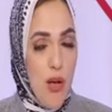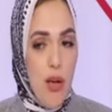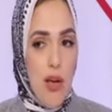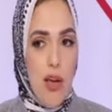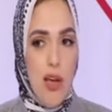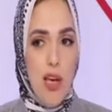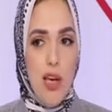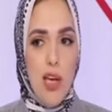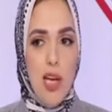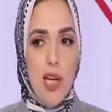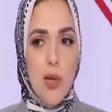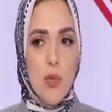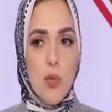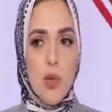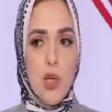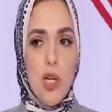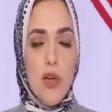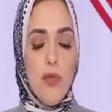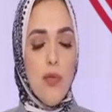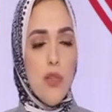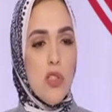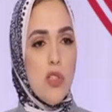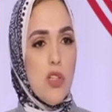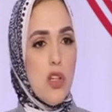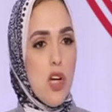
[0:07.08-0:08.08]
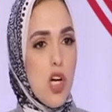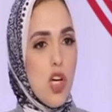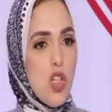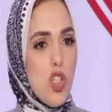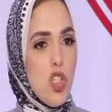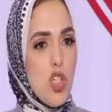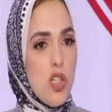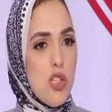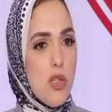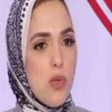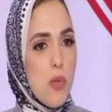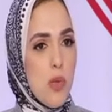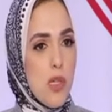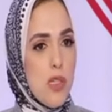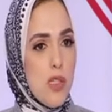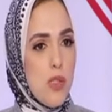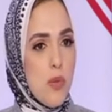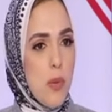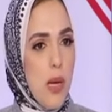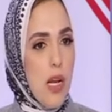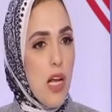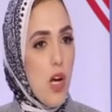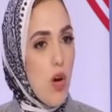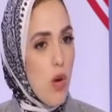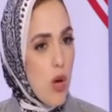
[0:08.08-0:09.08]
آه، المنافس الأشرس
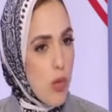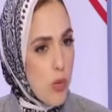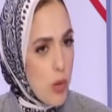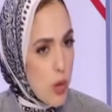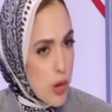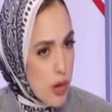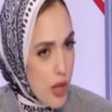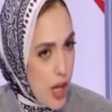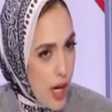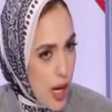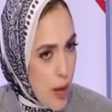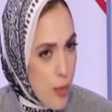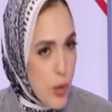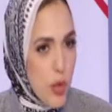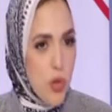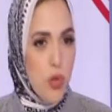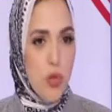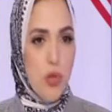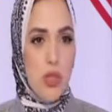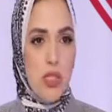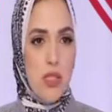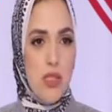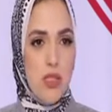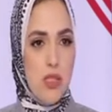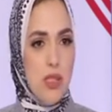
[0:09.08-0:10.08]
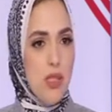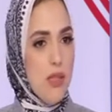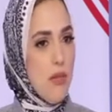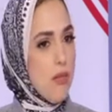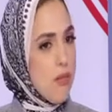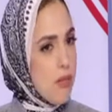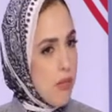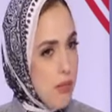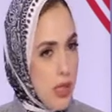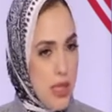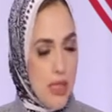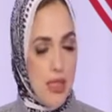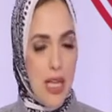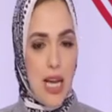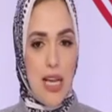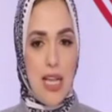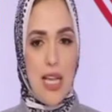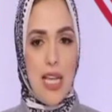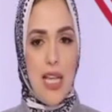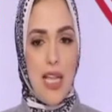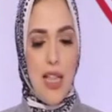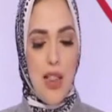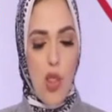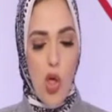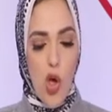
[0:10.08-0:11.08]
بالنسبة لك هو المنتخب التونسي بالزبط. بالتأكيد
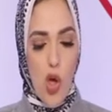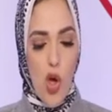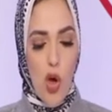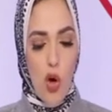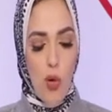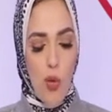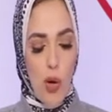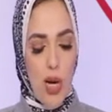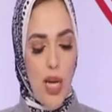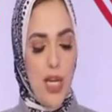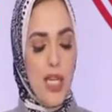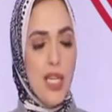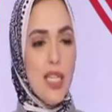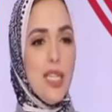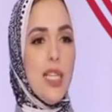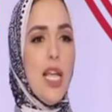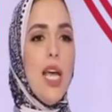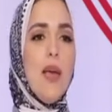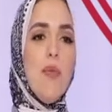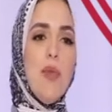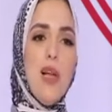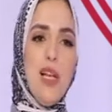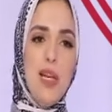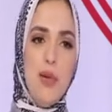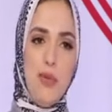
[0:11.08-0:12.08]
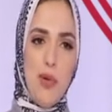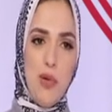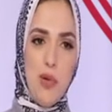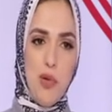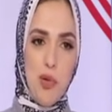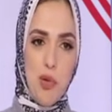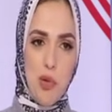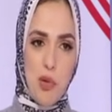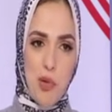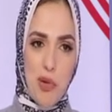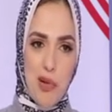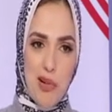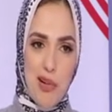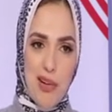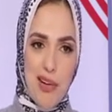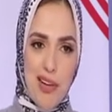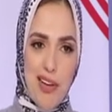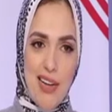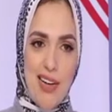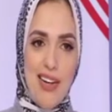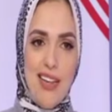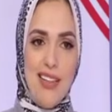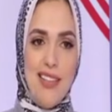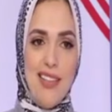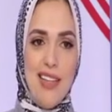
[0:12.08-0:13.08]
بالزبط. ولكن دايما لما بنقول
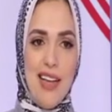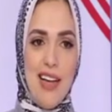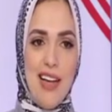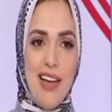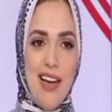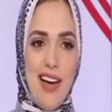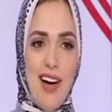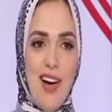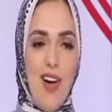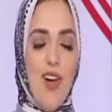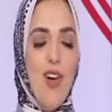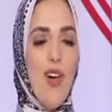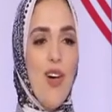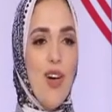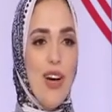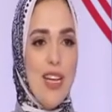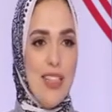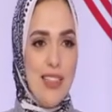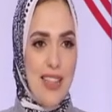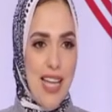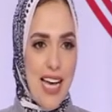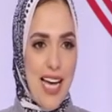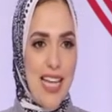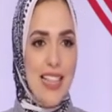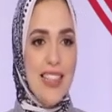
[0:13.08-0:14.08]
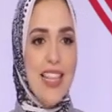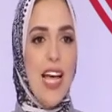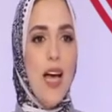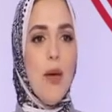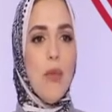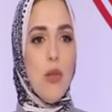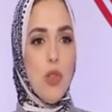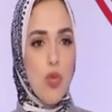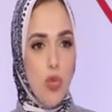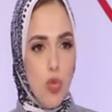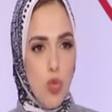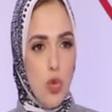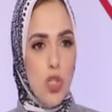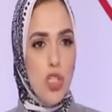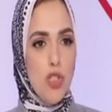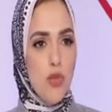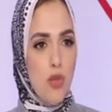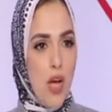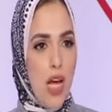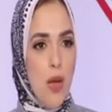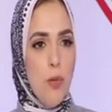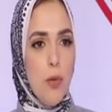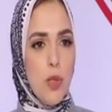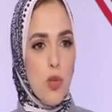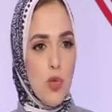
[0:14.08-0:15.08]
ان انت اه انت خدتها من تونس في
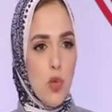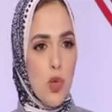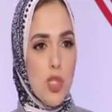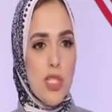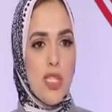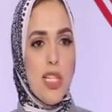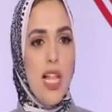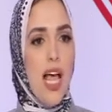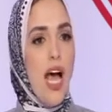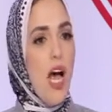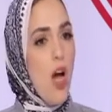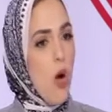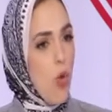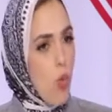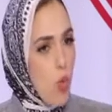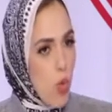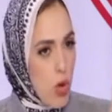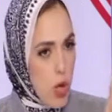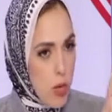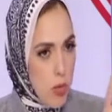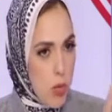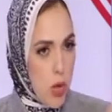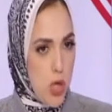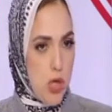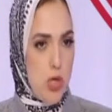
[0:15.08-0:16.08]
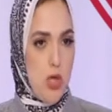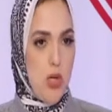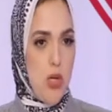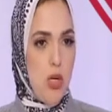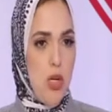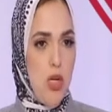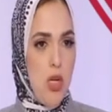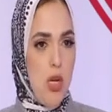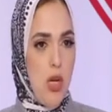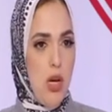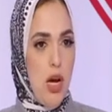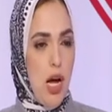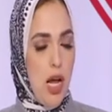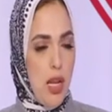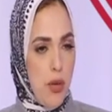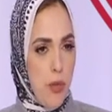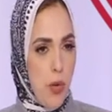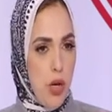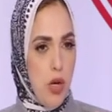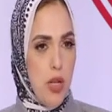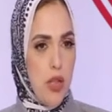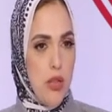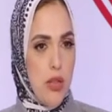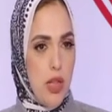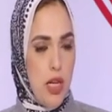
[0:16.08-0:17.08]
قلب تونس لاول مره على
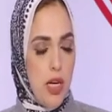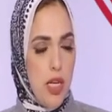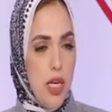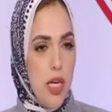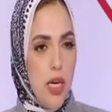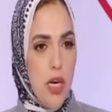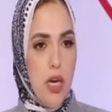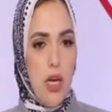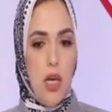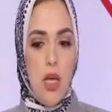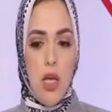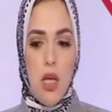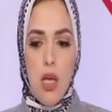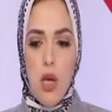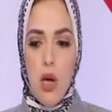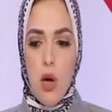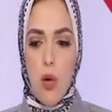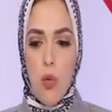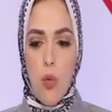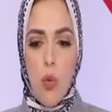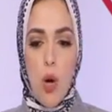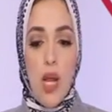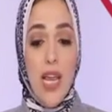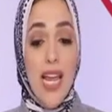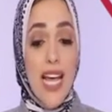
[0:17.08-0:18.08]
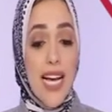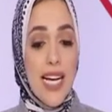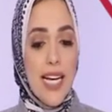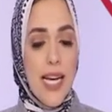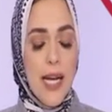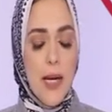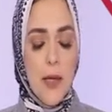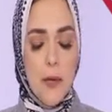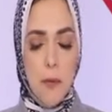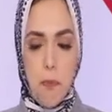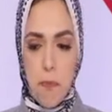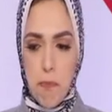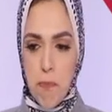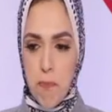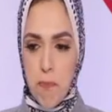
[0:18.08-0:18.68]
مر التاريخ بالزبط. ولكن